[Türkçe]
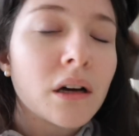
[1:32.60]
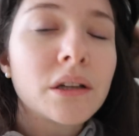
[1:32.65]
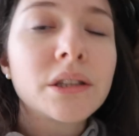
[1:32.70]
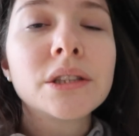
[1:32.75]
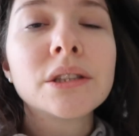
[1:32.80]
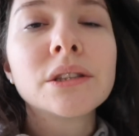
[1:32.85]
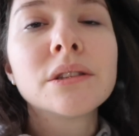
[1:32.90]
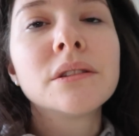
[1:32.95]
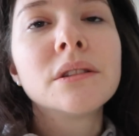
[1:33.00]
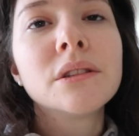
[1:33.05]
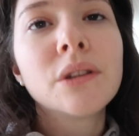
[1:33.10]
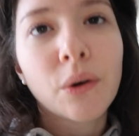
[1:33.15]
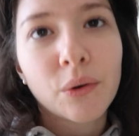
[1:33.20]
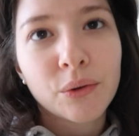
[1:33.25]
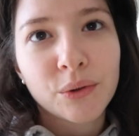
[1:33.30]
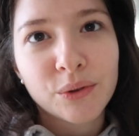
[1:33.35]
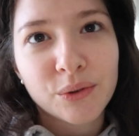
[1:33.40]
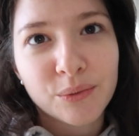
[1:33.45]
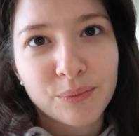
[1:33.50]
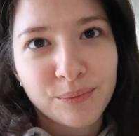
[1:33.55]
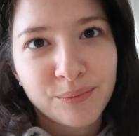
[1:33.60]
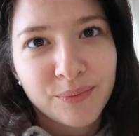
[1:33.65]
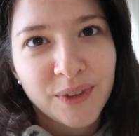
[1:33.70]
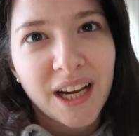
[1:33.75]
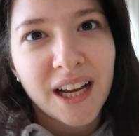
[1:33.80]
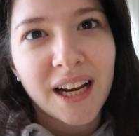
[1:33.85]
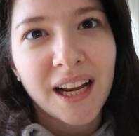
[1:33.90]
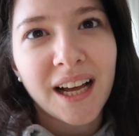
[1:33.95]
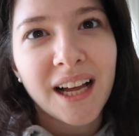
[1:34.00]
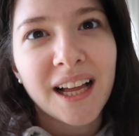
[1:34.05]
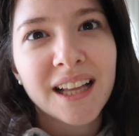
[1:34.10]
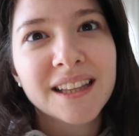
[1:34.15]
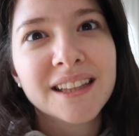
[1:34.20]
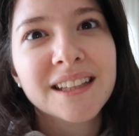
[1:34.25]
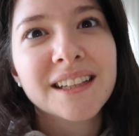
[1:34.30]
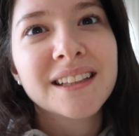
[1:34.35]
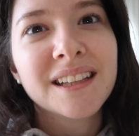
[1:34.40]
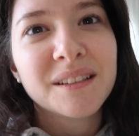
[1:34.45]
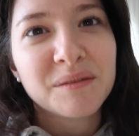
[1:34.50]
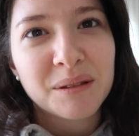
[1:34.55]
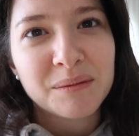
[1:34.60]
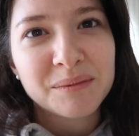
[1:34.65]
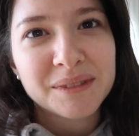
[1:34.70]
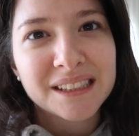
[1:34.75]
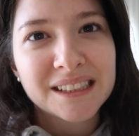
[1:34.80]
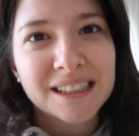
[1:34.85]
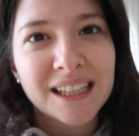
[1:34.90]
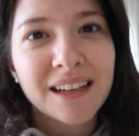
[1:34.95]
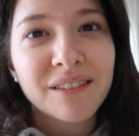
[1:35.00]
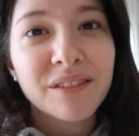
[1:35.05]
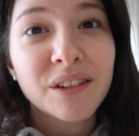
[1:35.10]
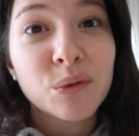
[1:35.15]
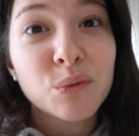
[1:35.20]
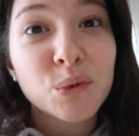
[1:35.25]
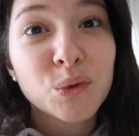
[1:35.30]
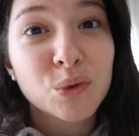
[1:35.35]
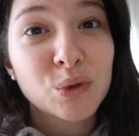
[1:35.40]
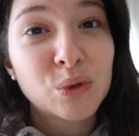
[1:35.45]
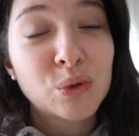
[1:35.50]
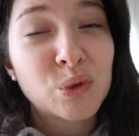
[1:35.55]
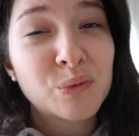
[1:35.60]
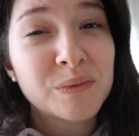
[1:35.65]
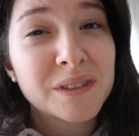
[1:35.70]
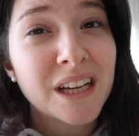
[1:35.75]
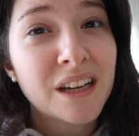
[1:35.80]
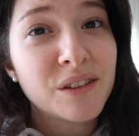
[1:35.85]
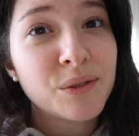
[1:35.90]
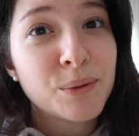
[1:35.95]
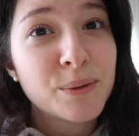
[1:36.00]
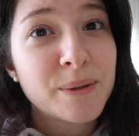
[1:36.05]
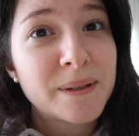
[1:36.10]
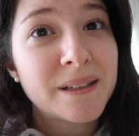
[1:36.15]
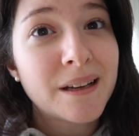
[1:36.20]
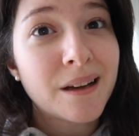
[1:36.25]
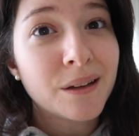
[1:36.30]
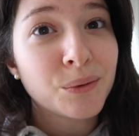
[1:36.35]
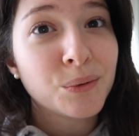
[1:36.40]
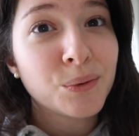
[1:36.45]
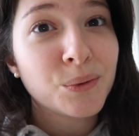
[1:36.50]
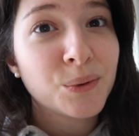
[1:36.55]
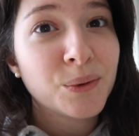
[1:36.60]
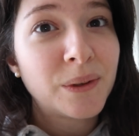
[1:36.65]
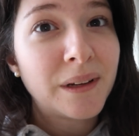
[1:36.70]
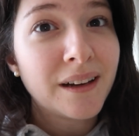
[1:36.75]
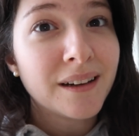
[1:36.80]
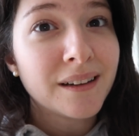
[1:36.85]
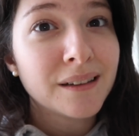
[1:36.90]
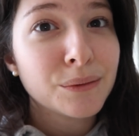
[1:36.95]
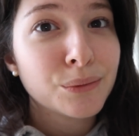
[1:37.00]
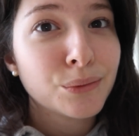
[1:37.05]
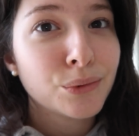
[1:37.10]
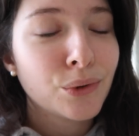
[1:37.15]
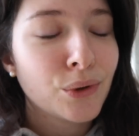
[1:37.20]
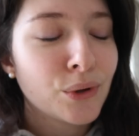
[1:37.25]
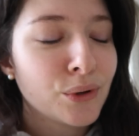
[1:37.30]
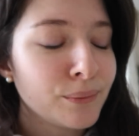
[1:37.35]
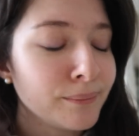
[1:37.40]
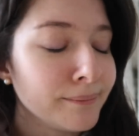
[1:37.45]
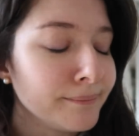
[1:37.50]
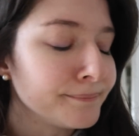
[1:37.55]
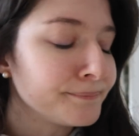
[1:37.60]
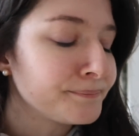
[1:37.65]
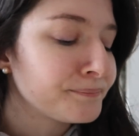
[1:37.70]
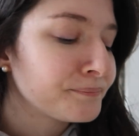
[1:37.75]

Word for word: Aşırı yorgunum. Yani anlatamam size. Ve uyku sürdüm. Sadece 3 saat uykuyla duruyorum.